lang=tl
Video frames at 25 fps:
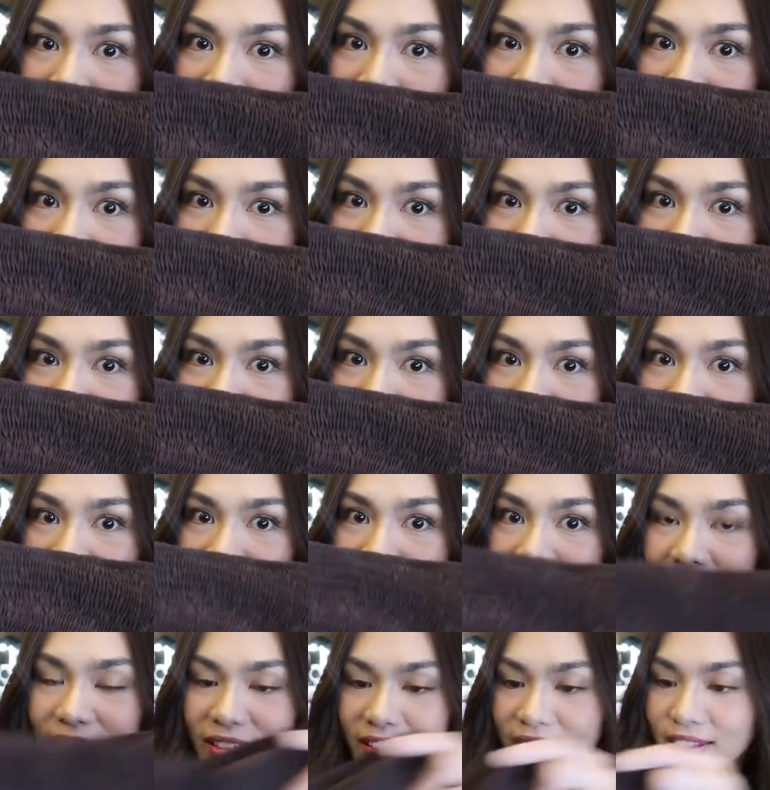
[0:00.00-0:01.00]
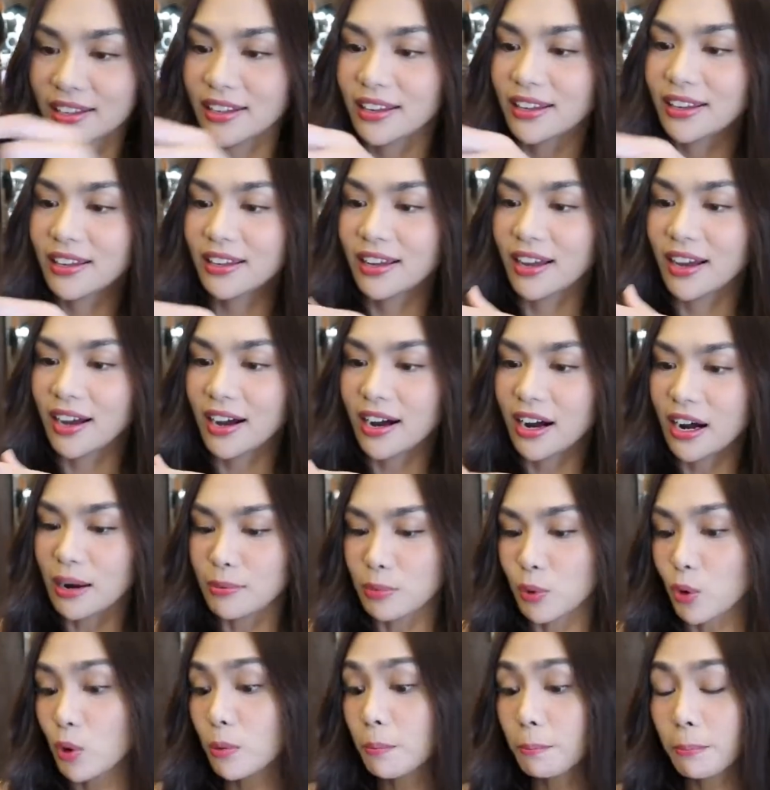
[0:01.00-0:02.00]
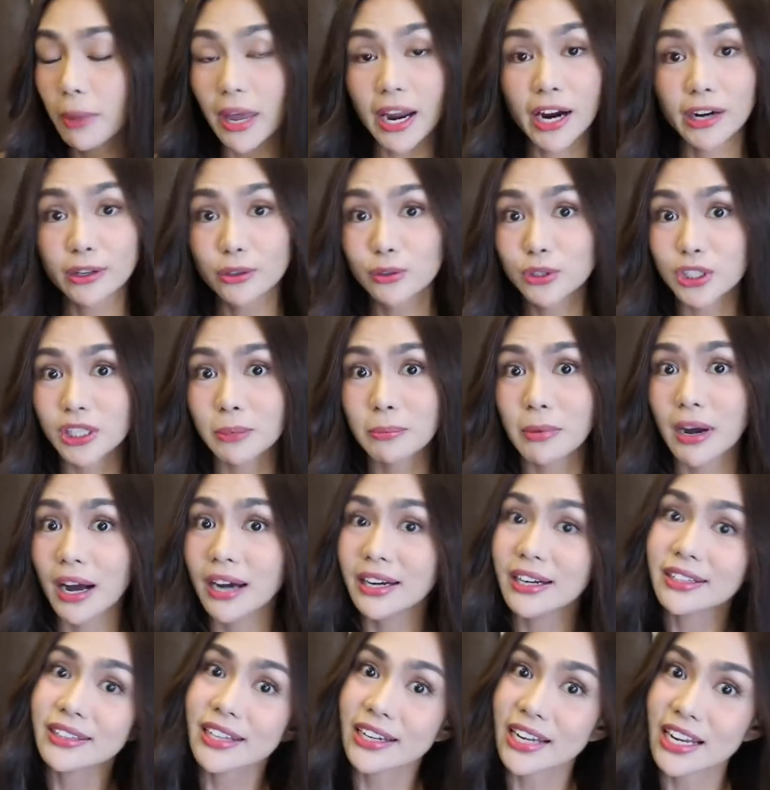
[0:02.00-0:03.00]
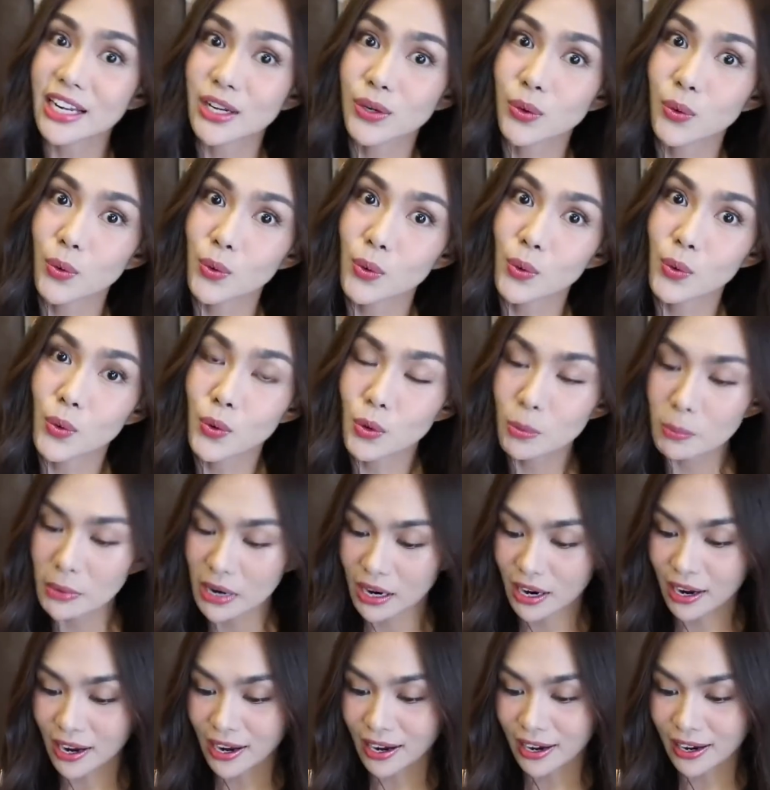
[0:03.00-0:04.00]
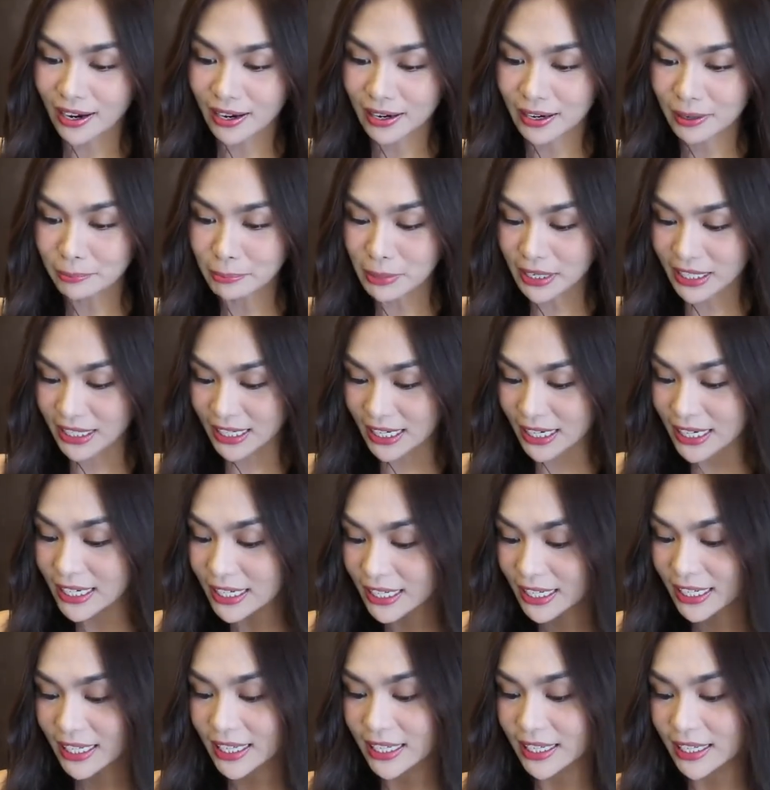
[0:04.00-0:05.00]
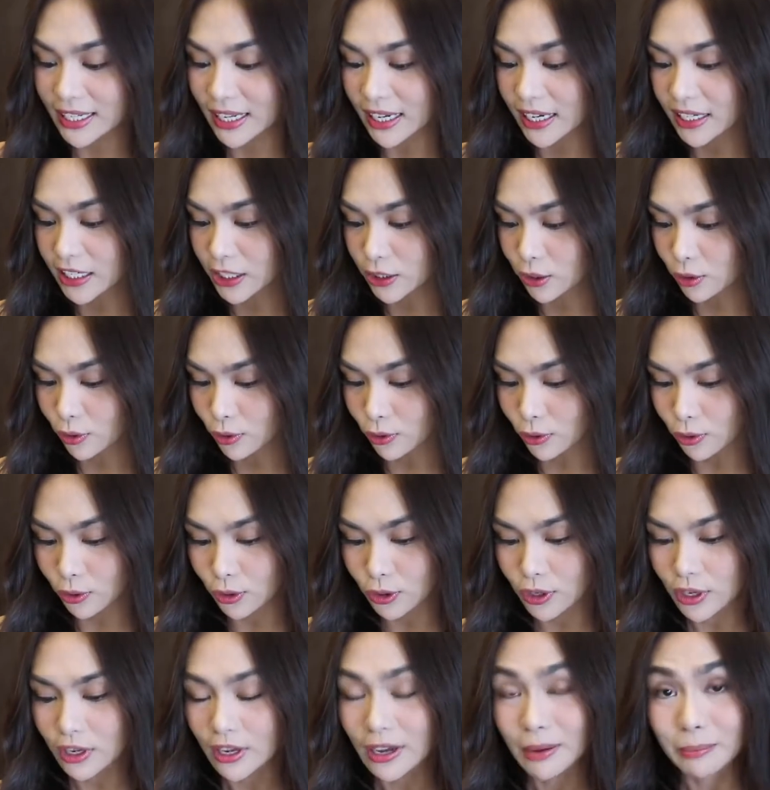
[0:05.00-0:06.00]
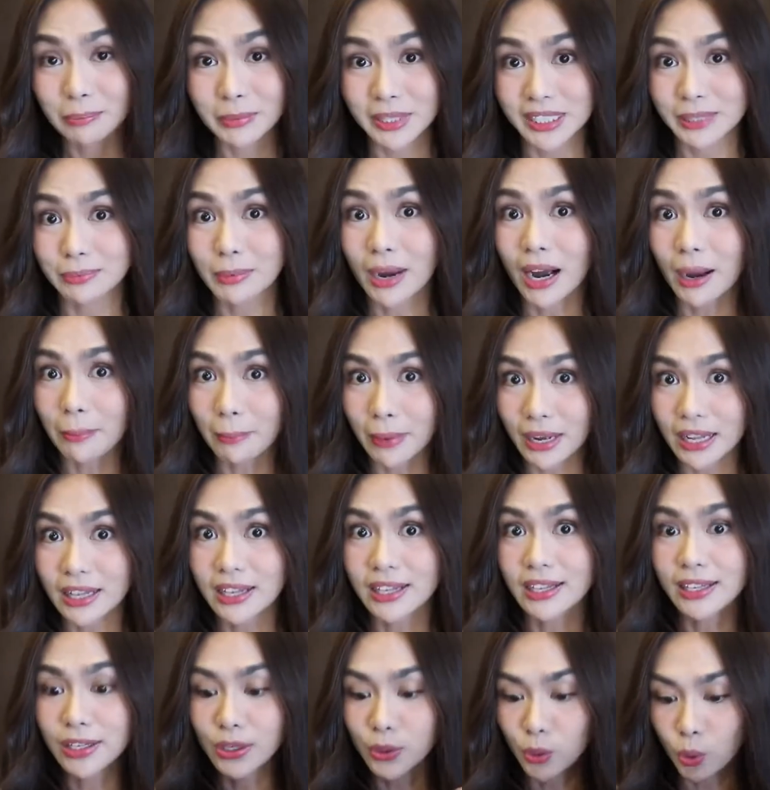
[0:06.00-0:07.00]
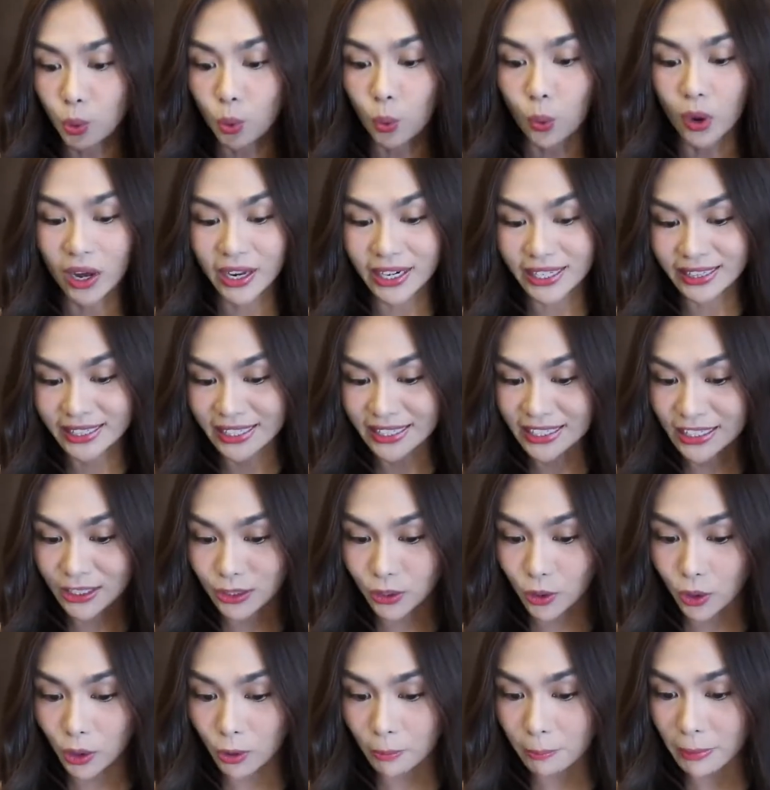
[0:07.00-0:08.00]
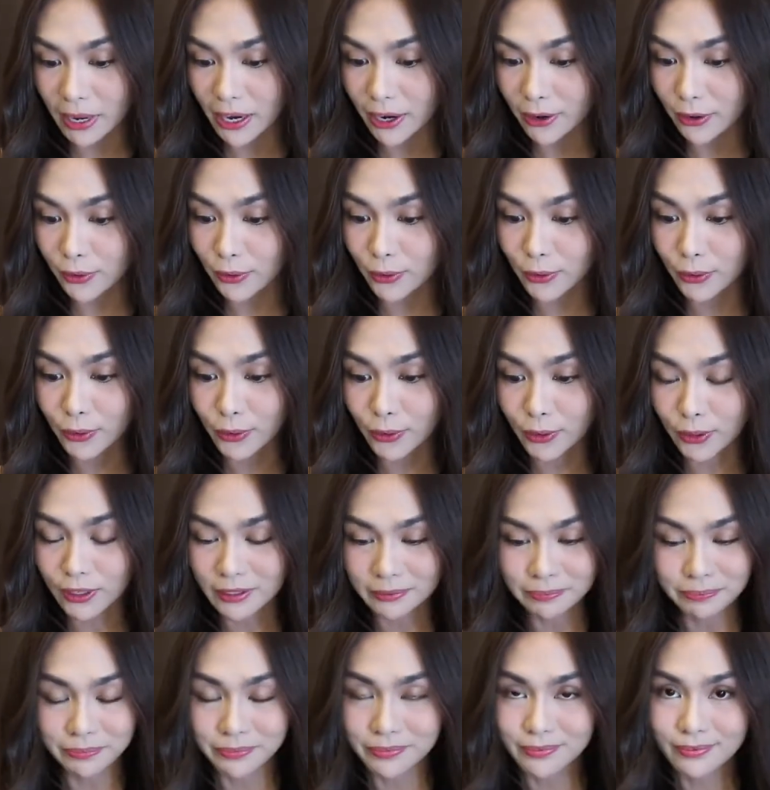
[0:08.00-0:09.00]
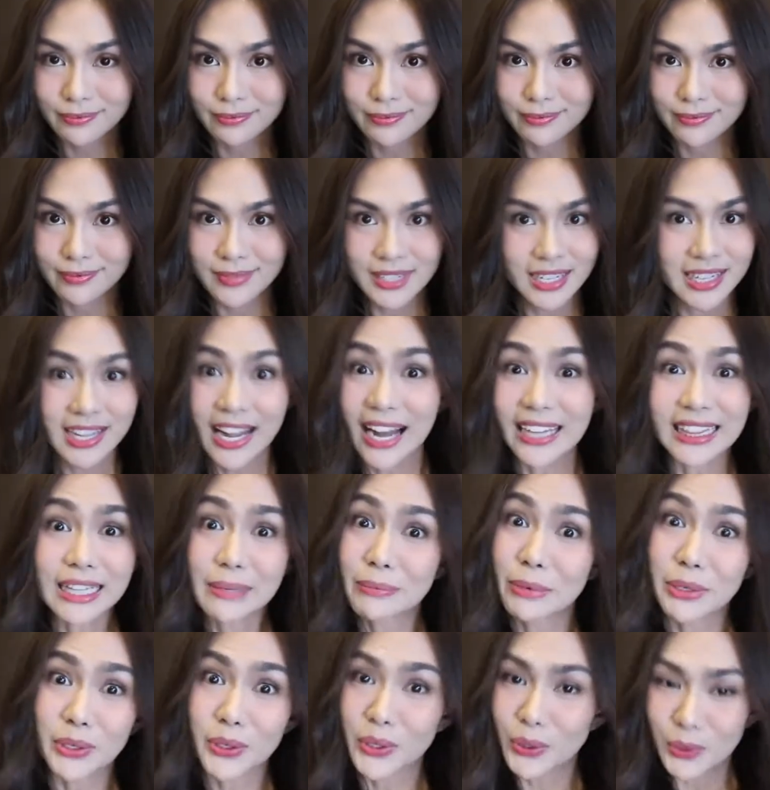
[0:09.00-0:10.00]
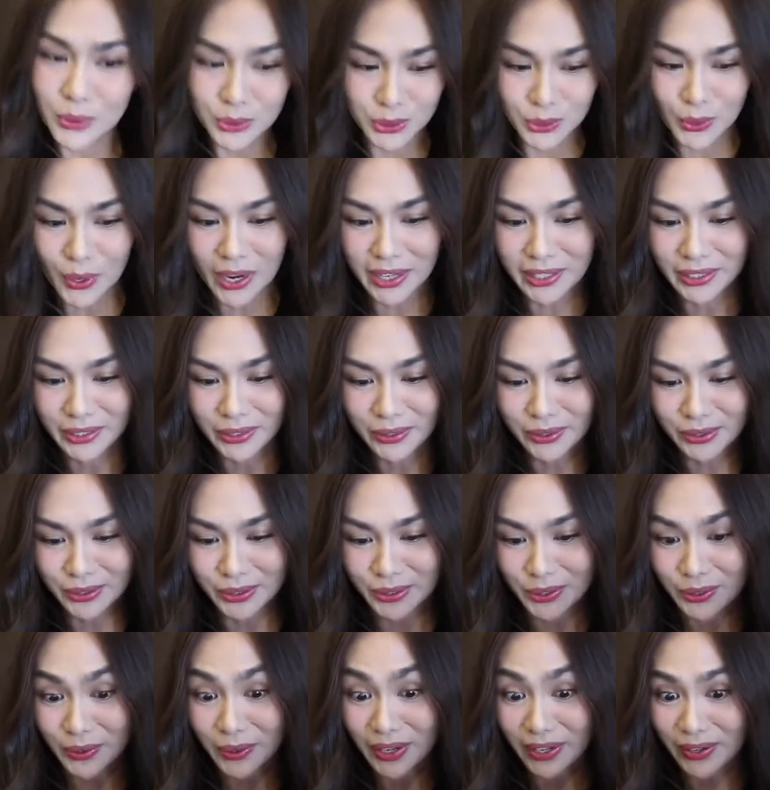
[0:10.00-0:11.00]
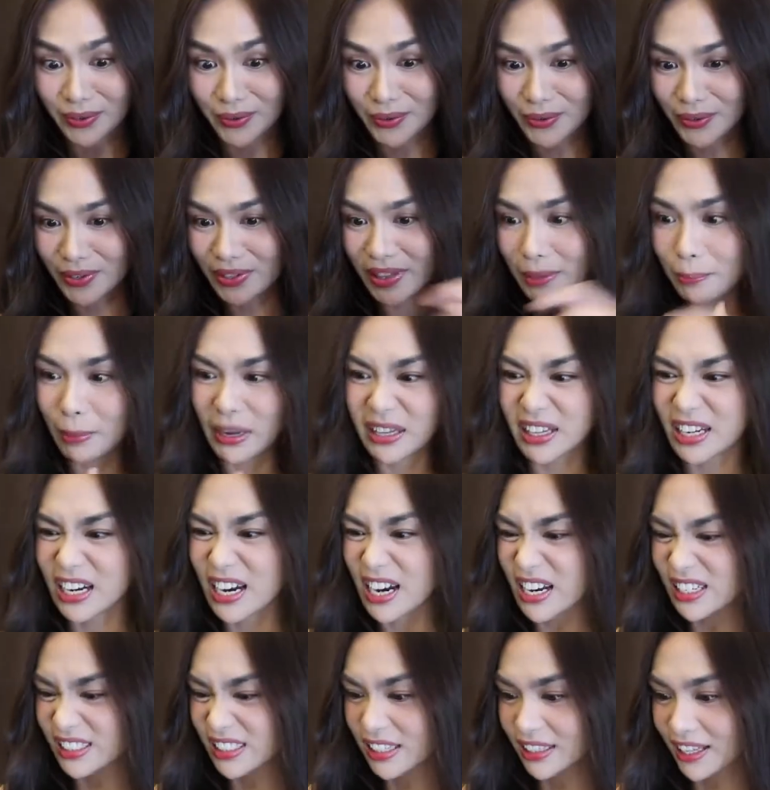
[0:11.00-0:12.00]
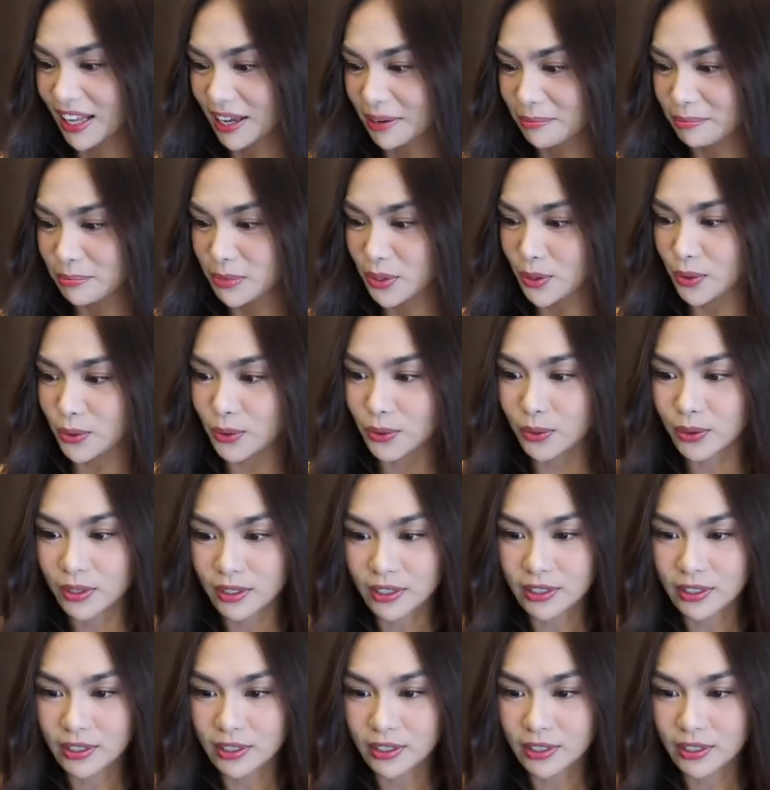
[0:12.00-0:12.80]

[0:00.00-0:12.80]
na ganyan. Um, compare dun sa mga na-try kong mga bikini na ganito, mas makapal yung quality nito. Pero, lahat naman yung nagustuhan ko. So, ayun. Depende lang sa type nyo.